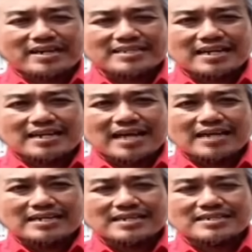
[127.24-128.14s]
akbar yang
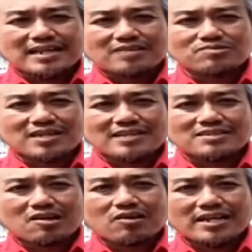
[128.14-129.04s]
akan
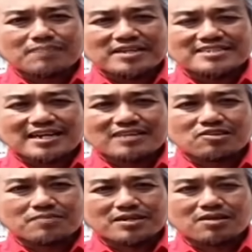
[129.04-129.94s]
dilakukan oleh
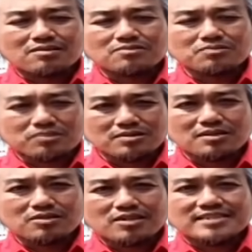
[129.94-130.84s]
pasangan nomor urut
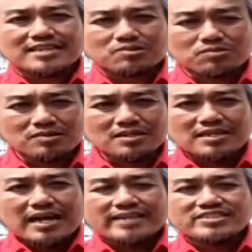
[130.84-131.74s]
01,
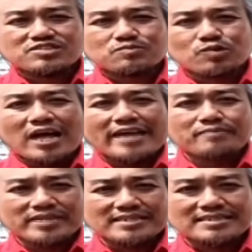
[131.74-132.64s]
Anies
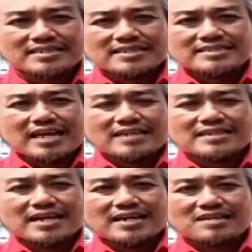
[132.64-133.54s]
Muhaimin, yang
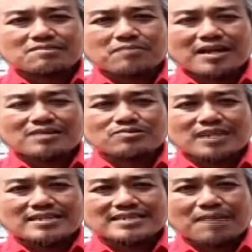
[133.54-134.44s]
akan
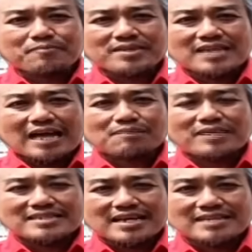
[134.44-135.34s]
melakukan kampanye
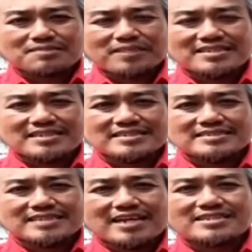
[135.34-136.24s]
akbarnya tepatnya
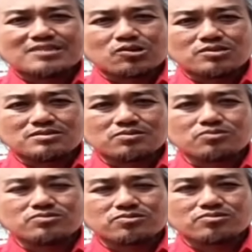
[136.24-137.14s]
di Stadion
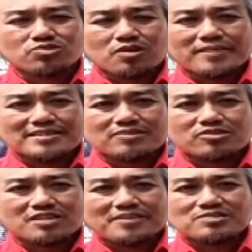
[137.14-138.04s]
Untung
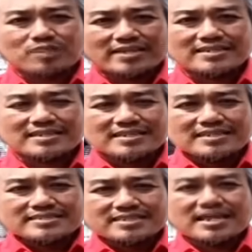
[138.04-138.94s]
Surapati, Kota Pasuruan.
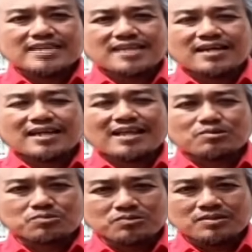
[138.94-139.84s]
Saat yang
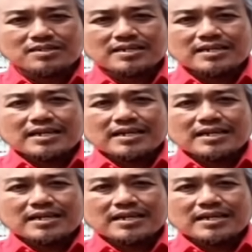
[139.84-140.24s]
lalu,